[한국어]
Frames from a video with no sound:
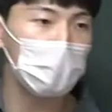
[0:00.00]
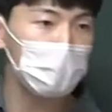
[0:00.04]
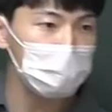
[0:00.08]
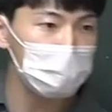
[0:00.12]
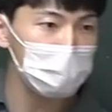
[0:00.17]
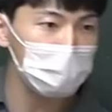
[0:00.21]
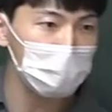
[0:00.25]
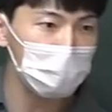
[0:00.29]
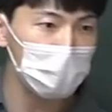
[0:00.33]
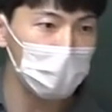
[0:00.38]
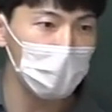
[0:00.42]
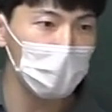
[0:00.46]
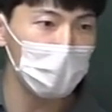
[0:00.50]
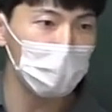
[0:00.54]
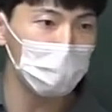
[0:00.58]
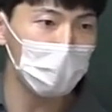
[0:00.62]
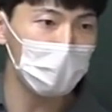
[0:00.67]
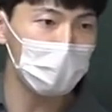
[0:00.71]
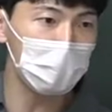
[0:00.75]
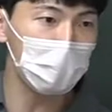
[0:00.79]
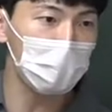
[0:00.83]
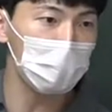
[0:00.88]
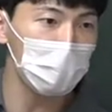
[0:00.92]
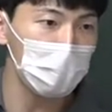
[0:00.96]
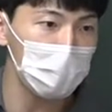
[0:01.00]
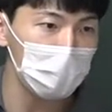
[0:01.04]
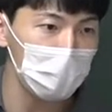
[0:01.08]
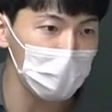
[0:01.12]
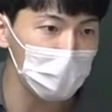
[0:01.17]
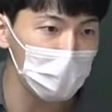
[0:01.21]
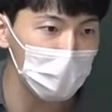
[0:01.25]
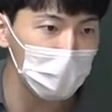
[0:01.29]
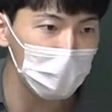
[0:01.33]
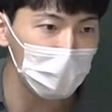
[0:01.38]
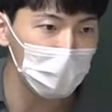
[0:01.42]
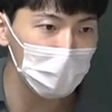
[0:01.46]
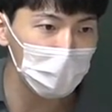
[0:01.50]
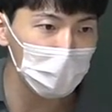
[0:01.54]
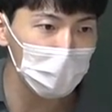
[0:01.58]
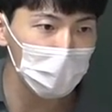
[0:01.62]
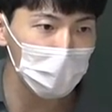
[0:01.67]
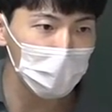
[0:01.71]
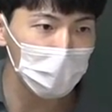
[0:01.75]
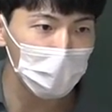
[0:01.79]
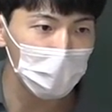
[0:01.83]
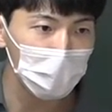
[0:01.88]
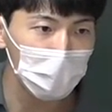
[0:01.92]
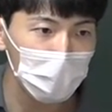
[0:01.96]
했으니까 받아 못 받아?
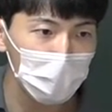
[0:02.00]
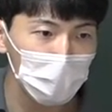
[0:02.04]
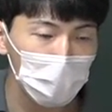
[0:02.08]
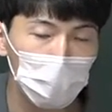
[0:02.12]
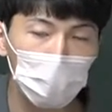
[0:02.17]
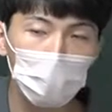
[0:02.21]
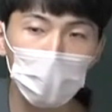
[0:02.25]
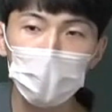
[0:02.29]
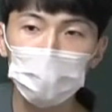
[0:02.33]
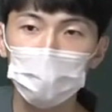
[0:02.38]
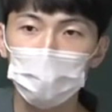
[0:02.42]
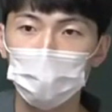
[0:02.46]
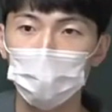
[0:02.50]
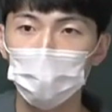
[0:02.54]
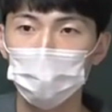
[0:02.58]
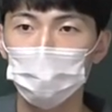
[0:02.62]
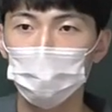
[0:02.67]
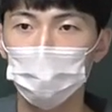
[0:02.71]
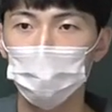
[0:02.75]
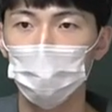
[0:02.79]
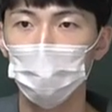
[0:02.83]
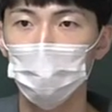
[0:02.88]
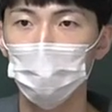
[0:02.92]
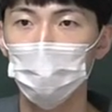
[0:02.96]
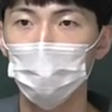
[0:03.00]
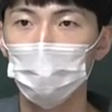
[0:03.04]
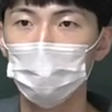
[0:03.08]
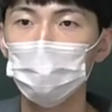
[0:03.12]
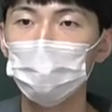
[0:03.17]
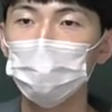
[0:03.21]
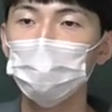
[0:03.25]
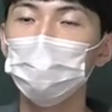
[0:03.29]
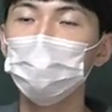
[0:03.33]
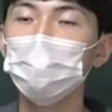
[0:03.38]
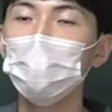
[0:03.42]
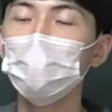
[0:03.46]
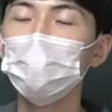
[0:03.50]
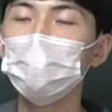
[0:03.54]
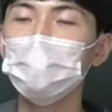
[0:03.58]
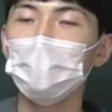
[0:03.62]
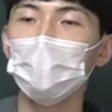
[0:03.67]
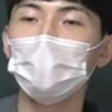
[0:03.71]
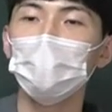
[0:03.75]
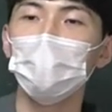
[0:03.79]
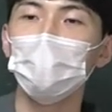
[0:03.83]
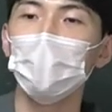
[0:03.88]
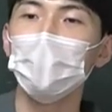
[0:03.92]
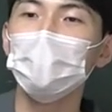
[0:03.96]
못 받는 거죠. 그럼 중성
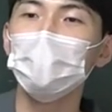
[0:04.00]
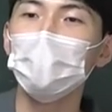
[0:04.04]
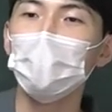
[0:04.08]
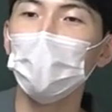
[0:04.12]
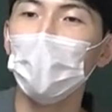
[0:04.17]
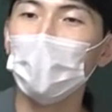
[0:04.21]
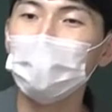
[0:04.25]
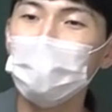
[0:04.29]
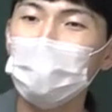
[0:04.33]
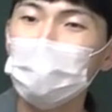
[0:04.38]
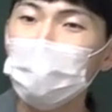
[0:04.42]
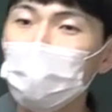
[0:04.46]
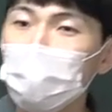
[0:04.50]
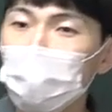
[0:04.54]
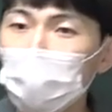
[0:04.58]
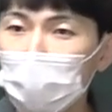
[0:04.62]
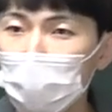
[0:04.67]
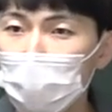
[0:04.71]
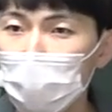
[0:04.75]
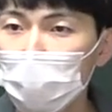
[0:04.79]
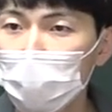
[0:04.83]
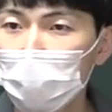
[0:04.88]
미자가 더 빠른 거 맞아 틀려?